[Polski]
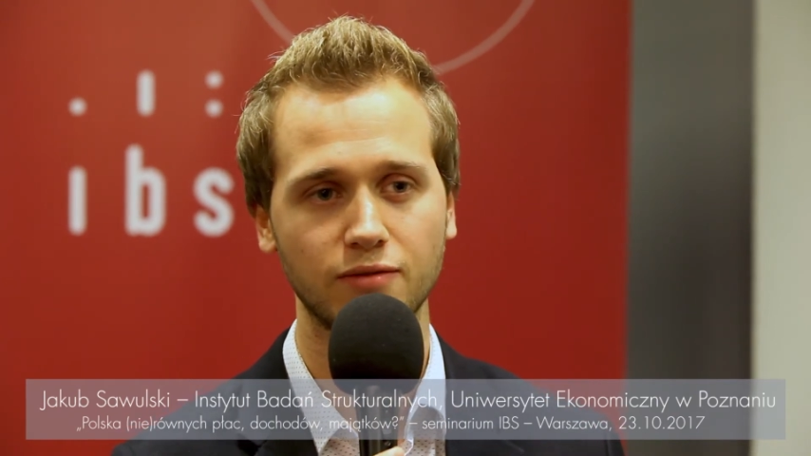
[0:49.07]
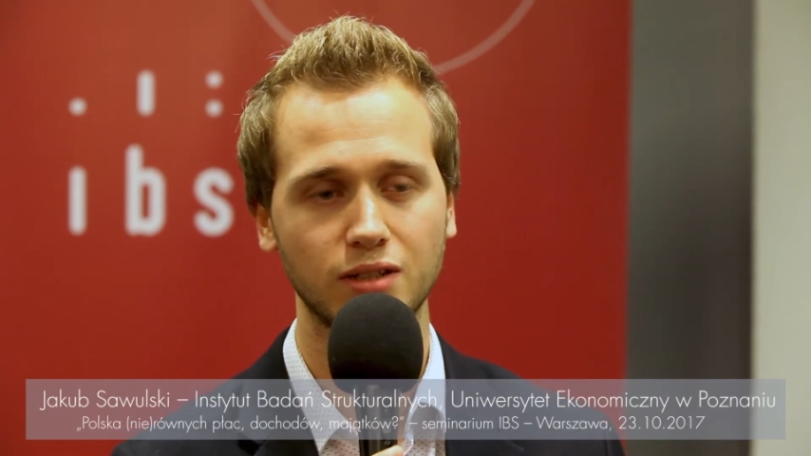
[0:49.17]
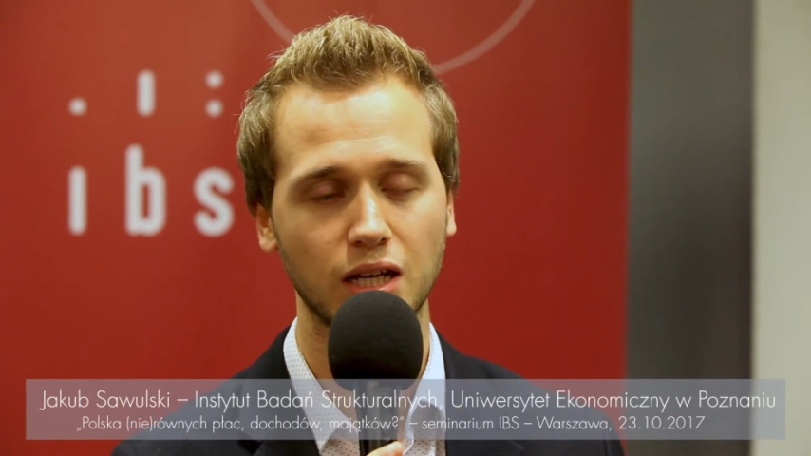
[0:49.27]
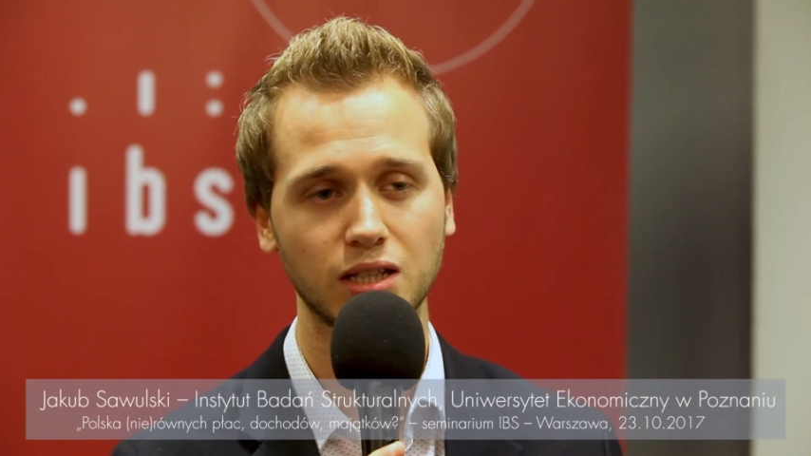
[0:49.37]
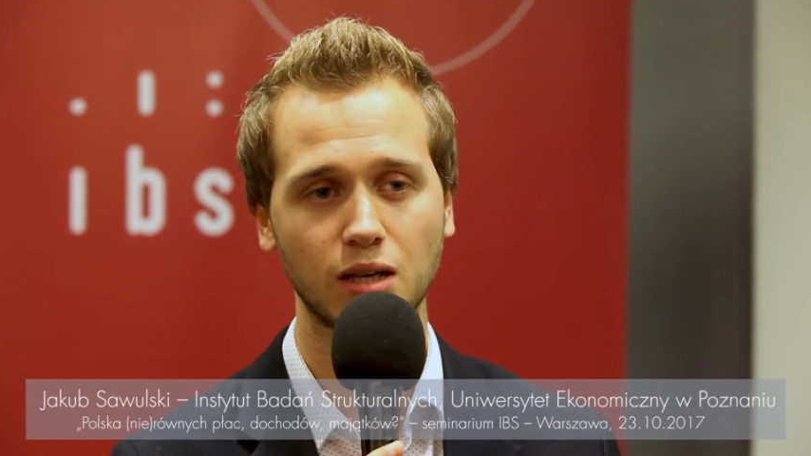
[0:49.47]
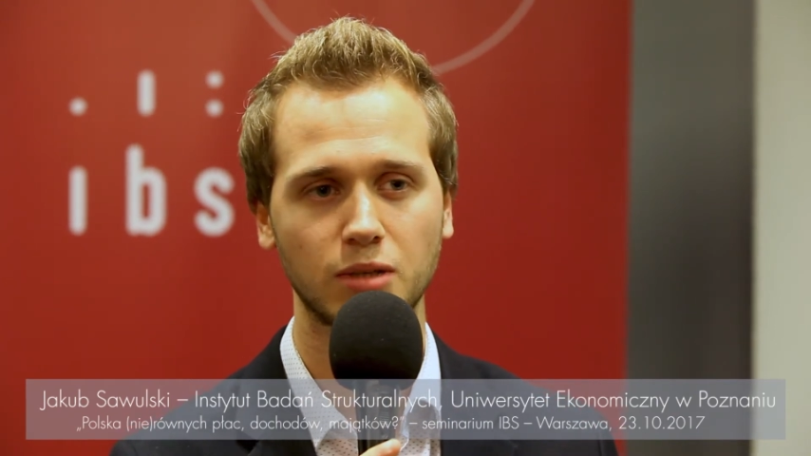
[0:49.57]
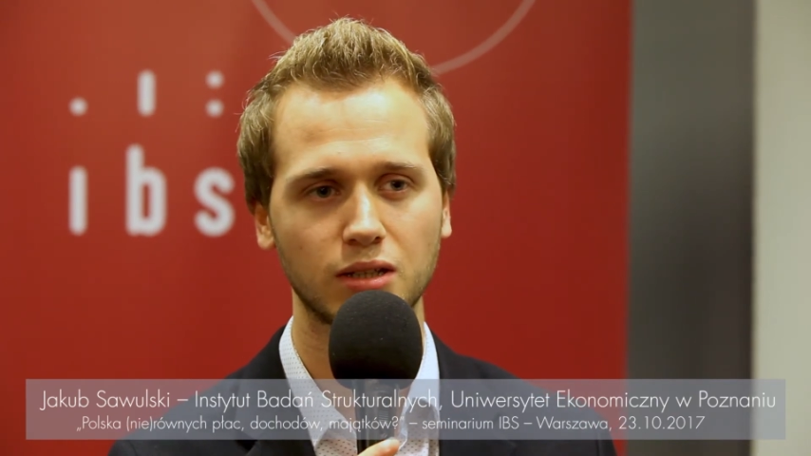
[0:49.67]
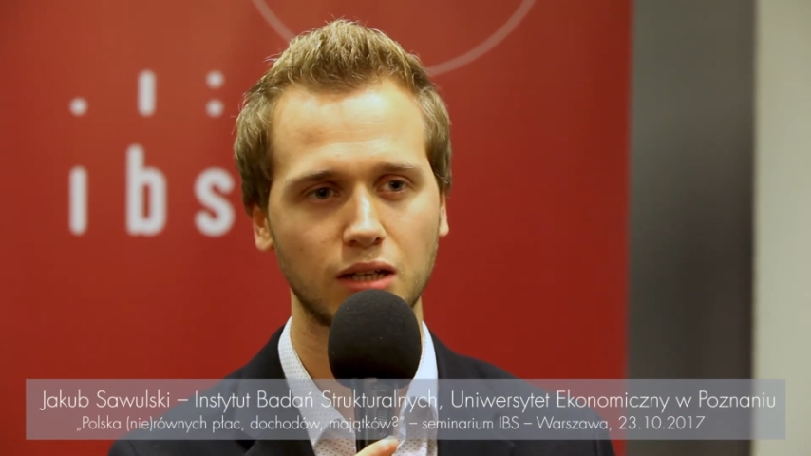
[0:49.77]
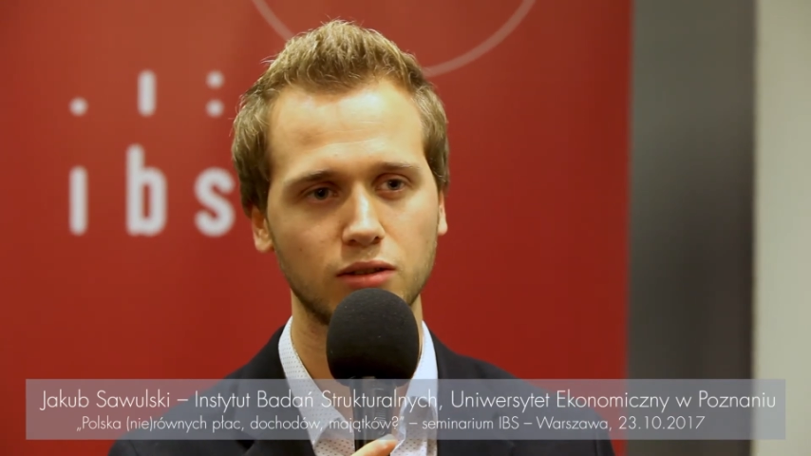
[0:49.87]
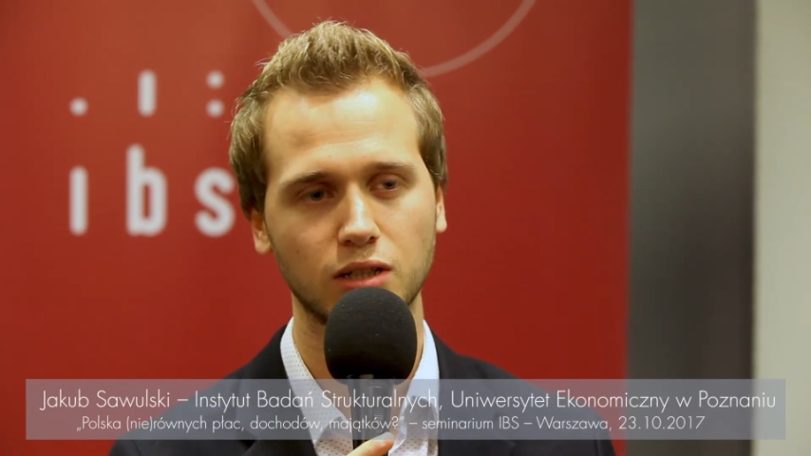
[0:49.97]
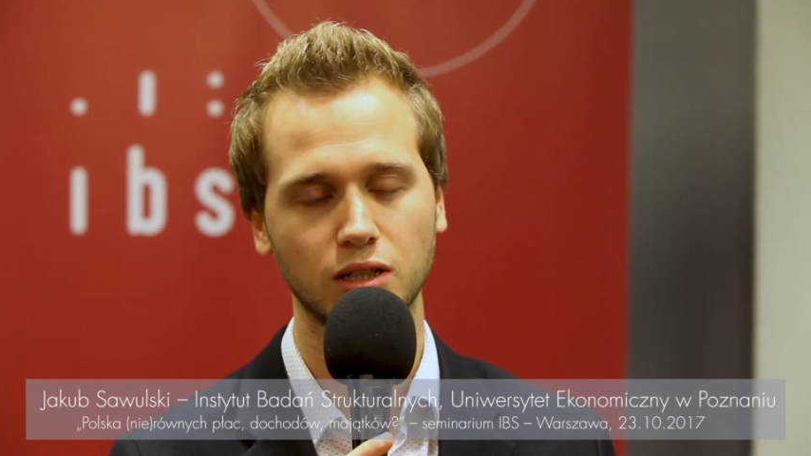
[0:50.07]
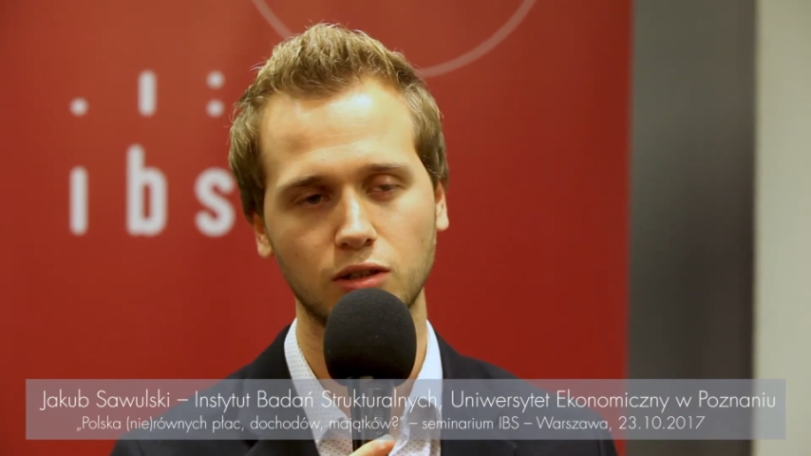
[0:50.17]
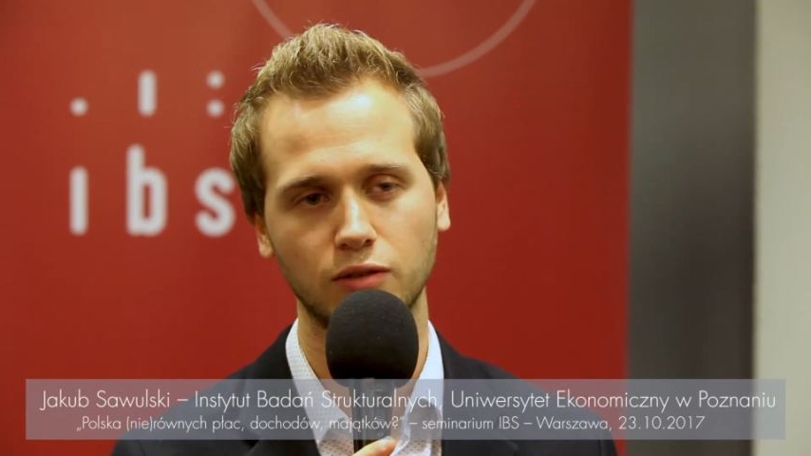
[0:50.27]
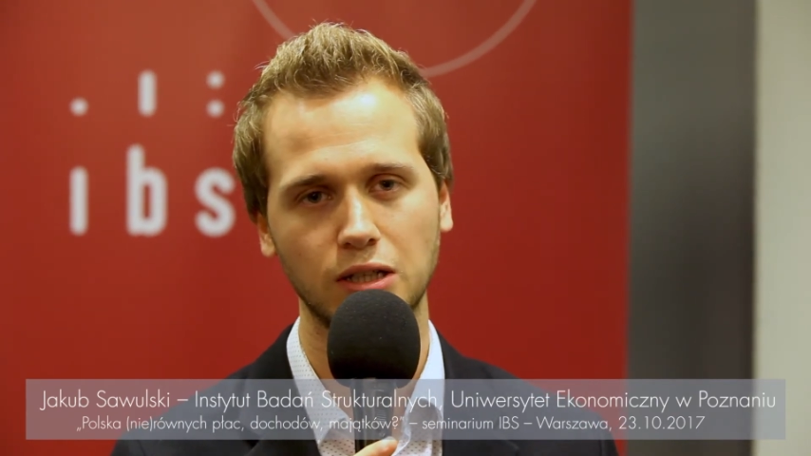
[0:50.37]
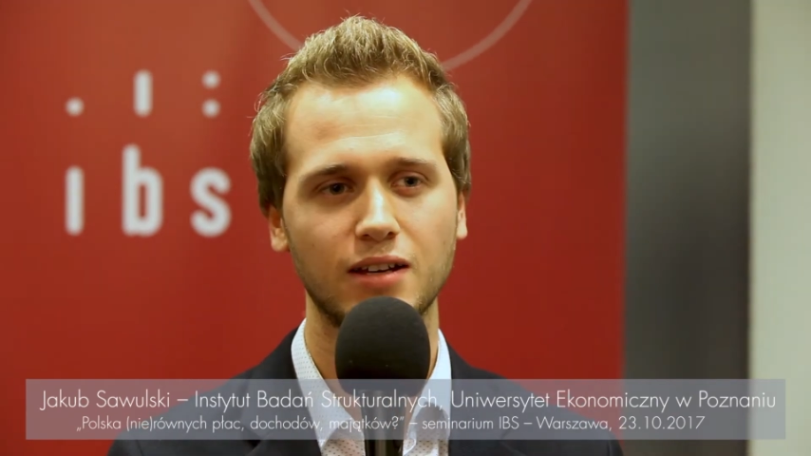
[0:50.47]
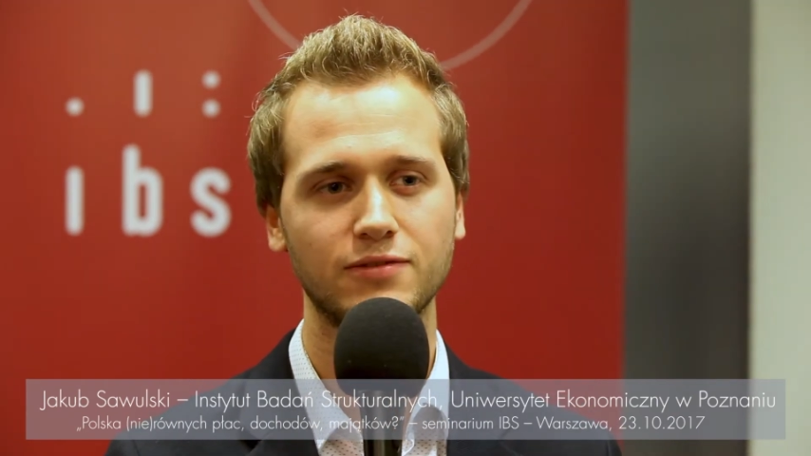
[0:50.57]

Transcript: wydatki emerytalno-rentowe.